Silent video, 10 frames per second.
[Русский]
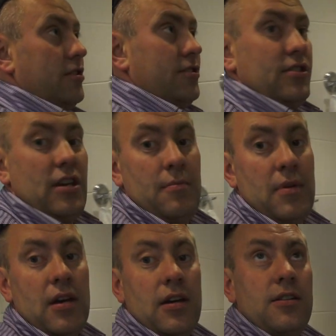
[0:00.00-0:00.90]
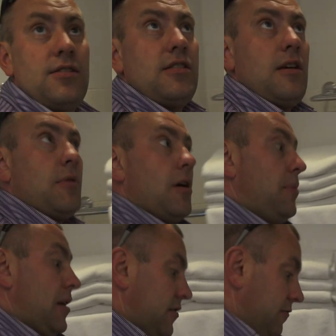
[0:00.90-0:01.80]
семь. Семь
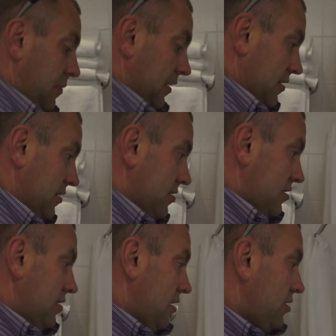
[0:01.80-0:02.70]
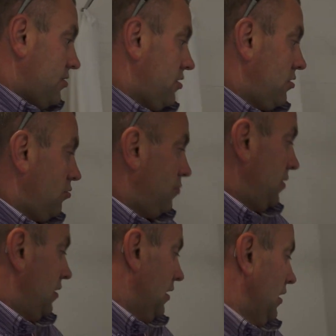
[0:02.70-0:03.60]
комплектов полотенца на разные
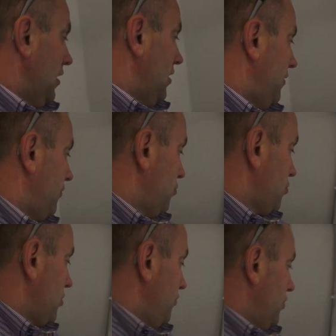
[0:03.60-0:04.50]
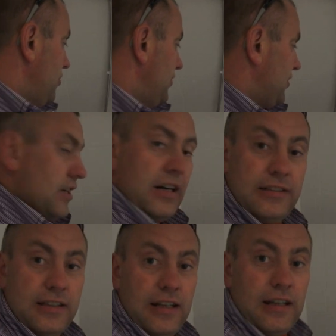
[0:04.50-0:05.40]
группы. В душевой здесь
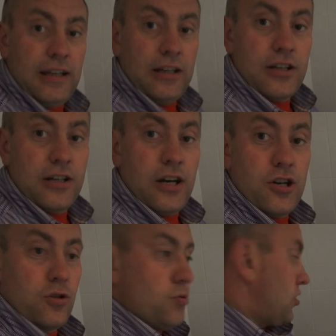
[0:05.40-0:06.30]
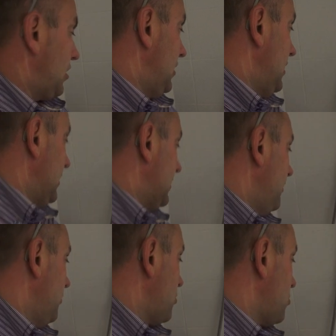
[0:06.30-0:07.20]
отдельная такая штучка для того,